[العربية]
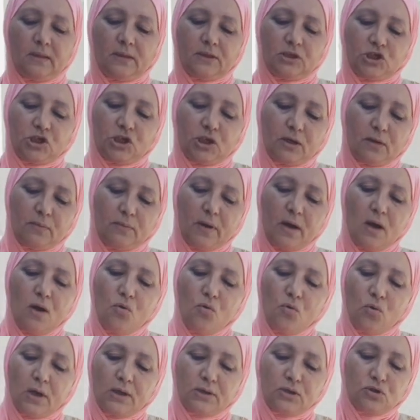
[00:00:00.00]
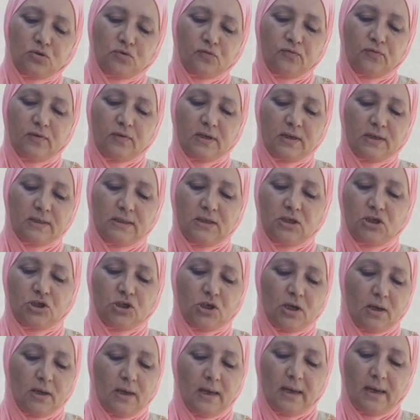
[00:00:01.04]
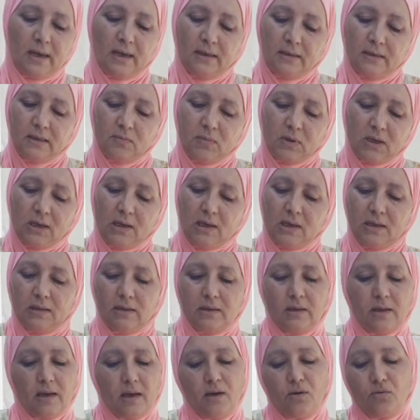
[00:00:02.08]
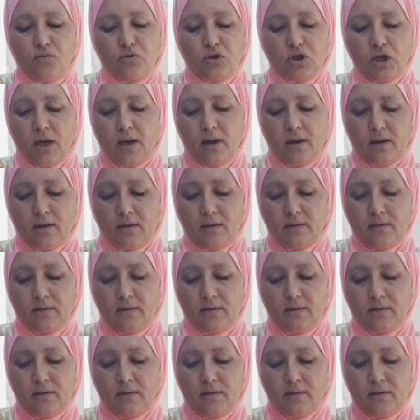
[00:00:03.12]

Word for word: تجربها وغتشوف النتيجه عادي يمكن لها ديرها لوجهها